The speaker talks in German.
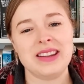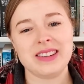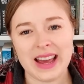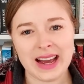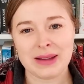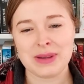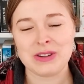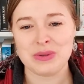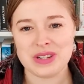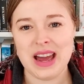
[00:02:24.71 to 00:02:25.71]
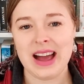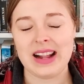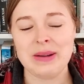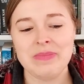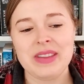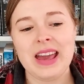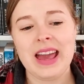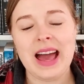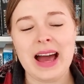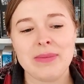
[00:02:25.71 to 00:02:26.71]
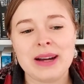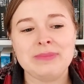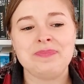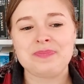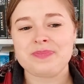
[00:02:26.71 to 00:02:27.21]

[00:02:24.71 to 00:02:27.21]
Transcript: das ärgert mich total. Aber